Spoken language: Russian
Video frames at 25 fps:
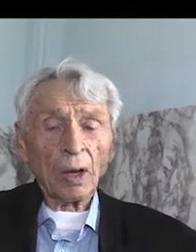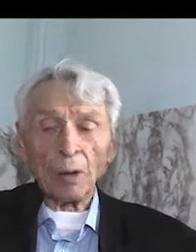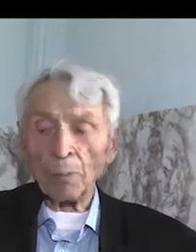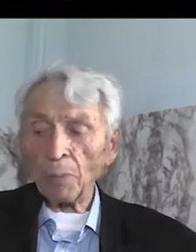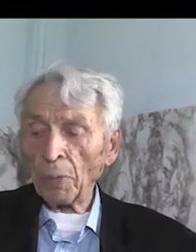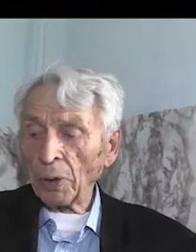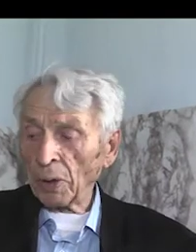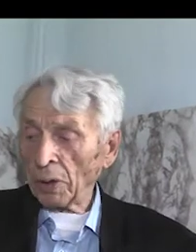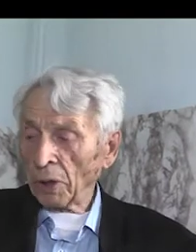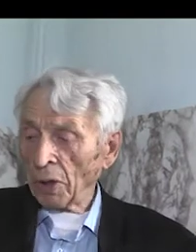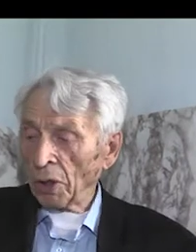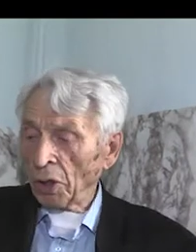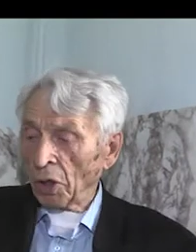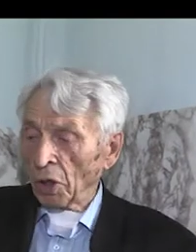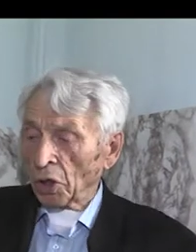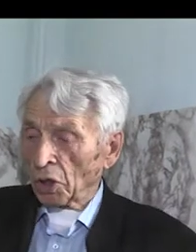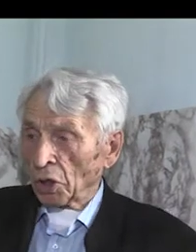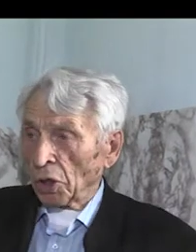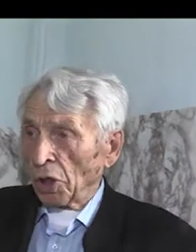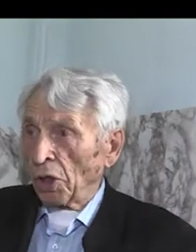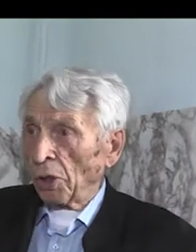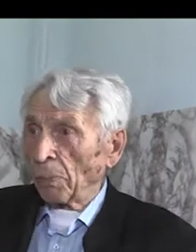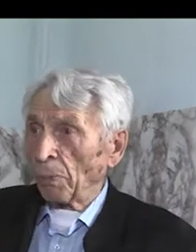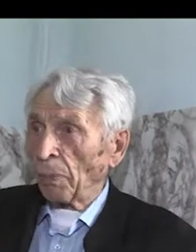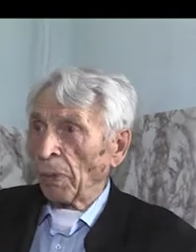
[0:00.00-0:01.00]
Мы
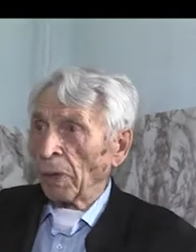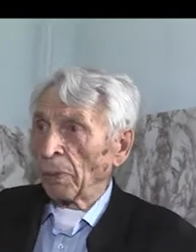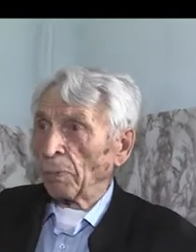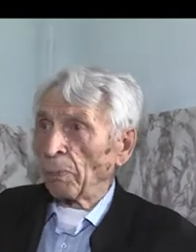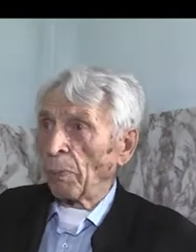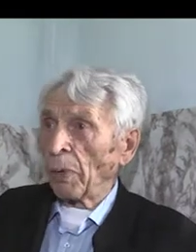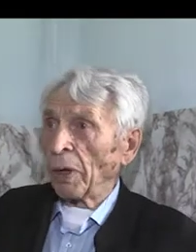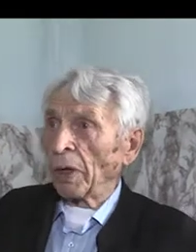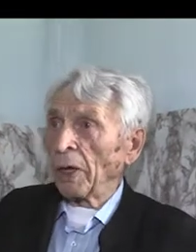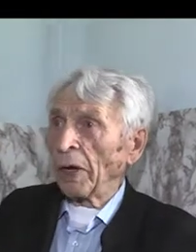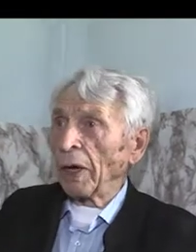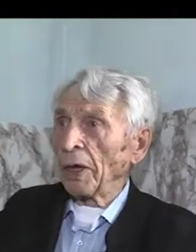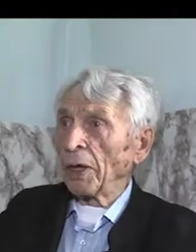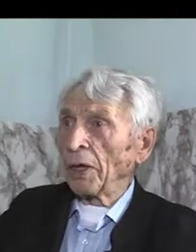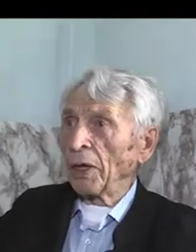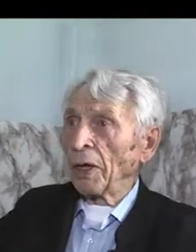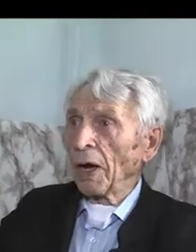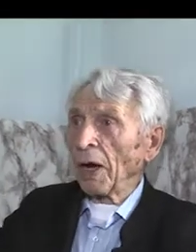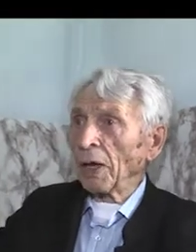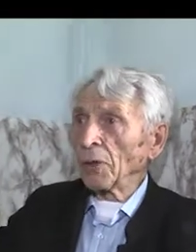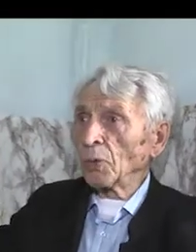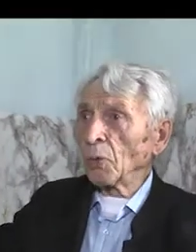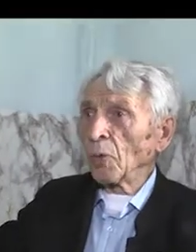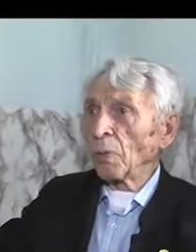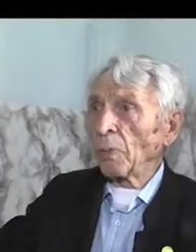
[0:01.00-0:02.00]
шли по, по
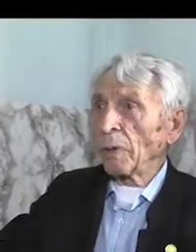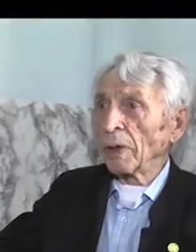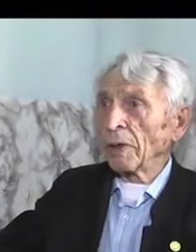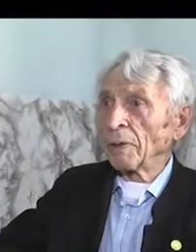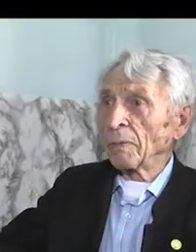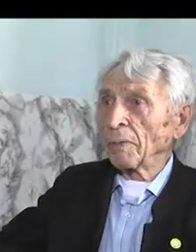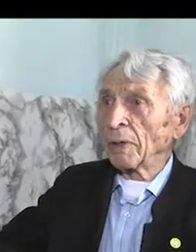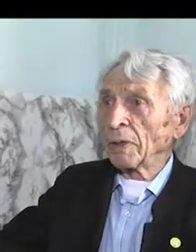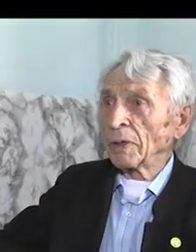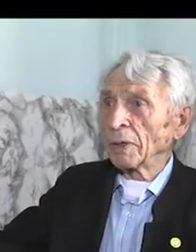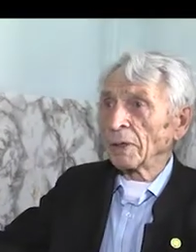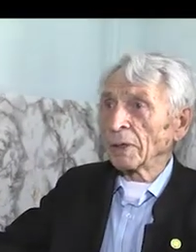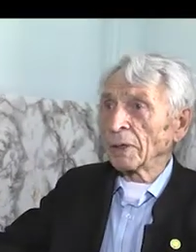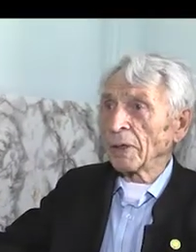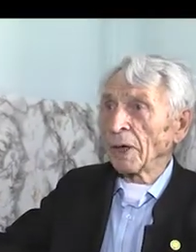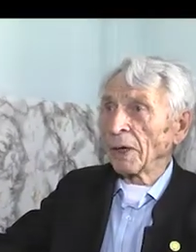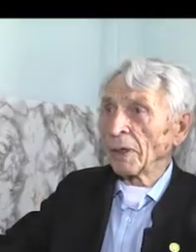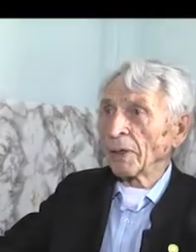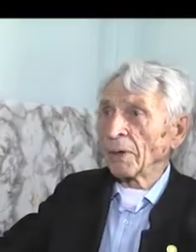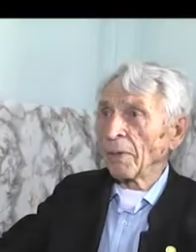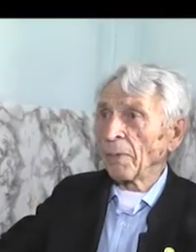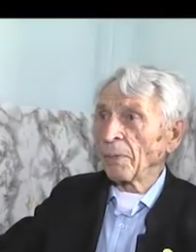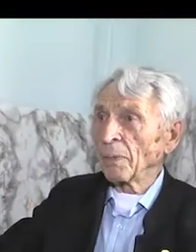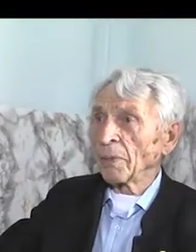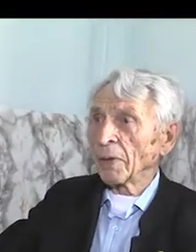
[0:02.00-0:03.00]
гальяну, понимаете,
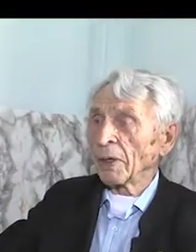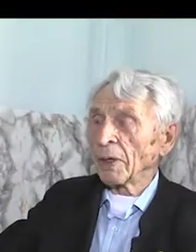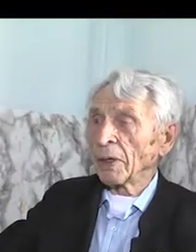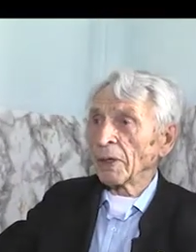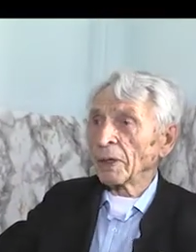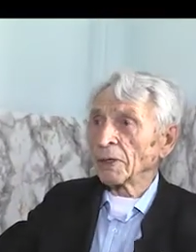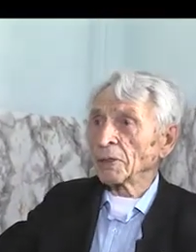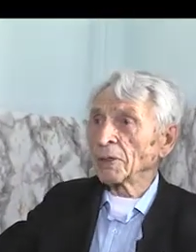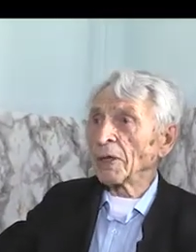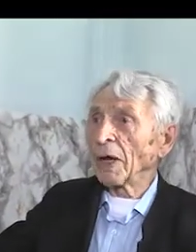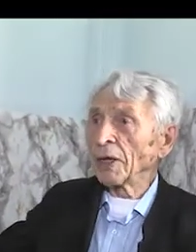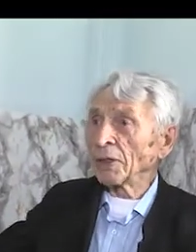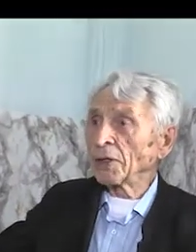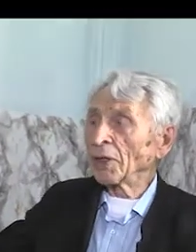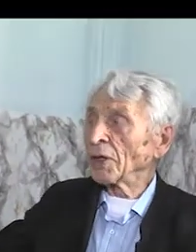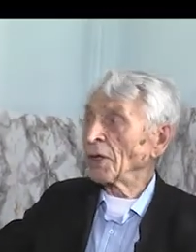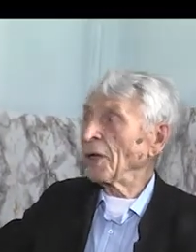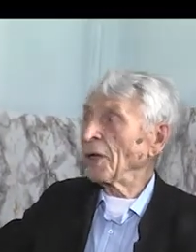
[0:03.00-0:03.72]
так. Знаете,